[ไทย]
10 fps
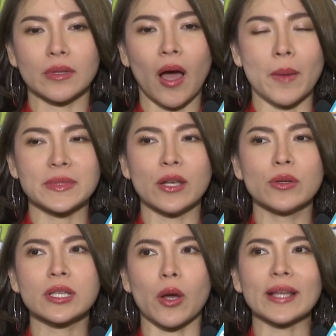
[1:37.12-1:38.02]
หอมจะ
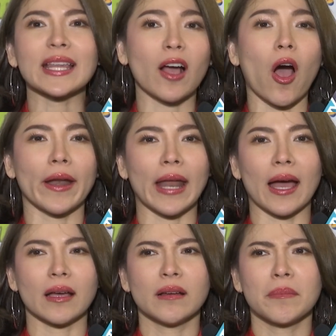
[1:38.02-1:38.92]
รู้สึกว่าแต่ก่อน
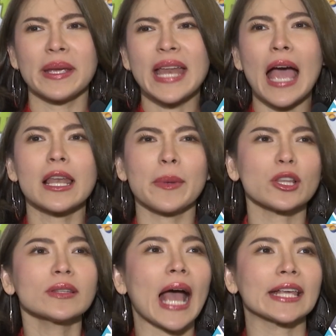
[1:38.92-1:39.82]
อะไม่ได้เราไม่
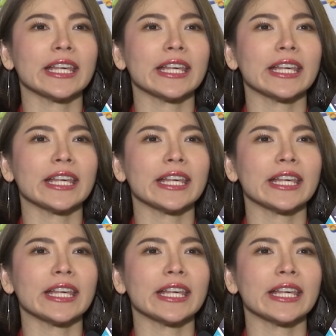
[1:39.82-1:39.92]
ต้องทา